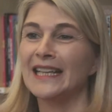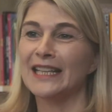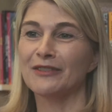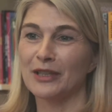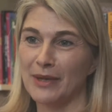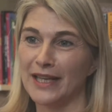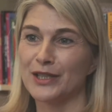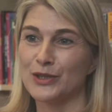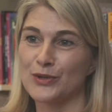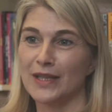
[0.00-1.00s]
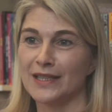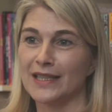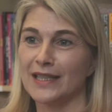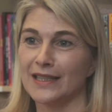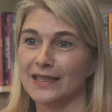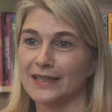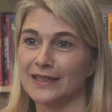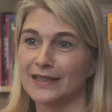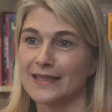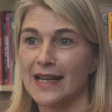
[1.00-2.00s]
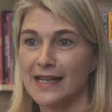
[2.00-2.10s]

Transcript: Ja, wir haben einige Schüler, die gehen ins